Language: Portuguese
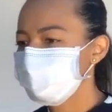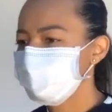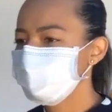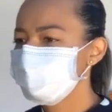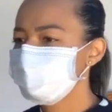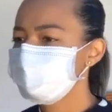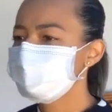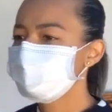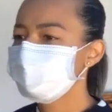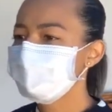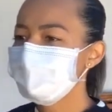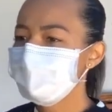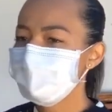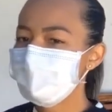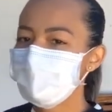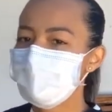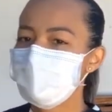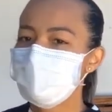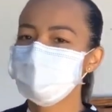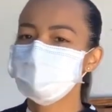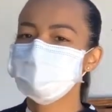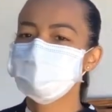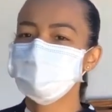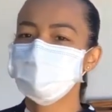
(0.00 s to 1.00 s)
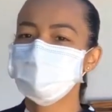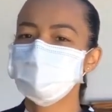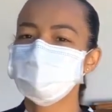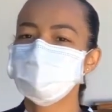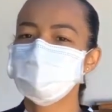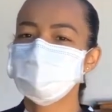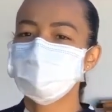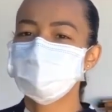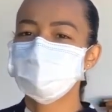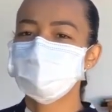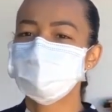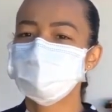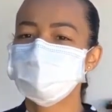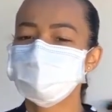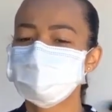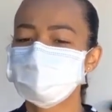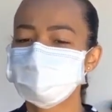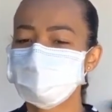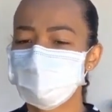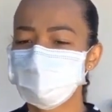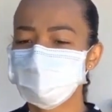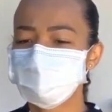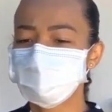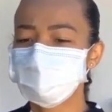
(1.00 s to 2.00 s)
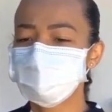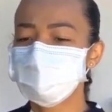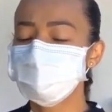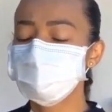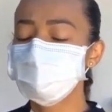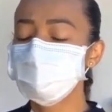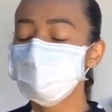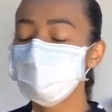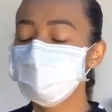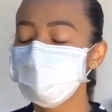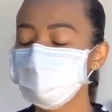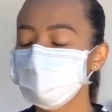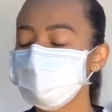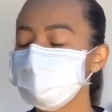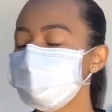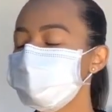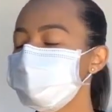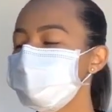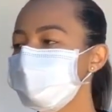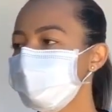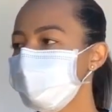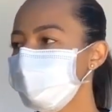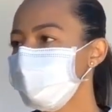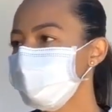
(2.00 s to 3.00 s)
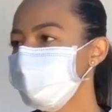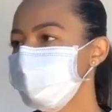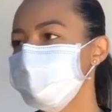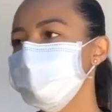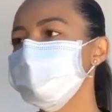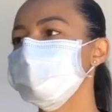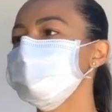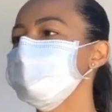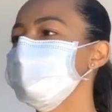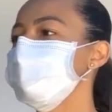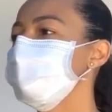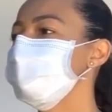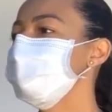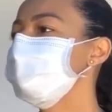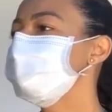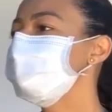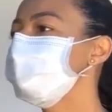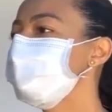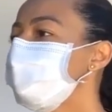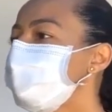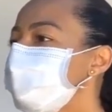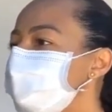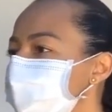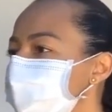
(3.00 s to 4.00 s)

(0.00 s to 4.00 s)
Matheus. A gente sabe que muitos homens, eles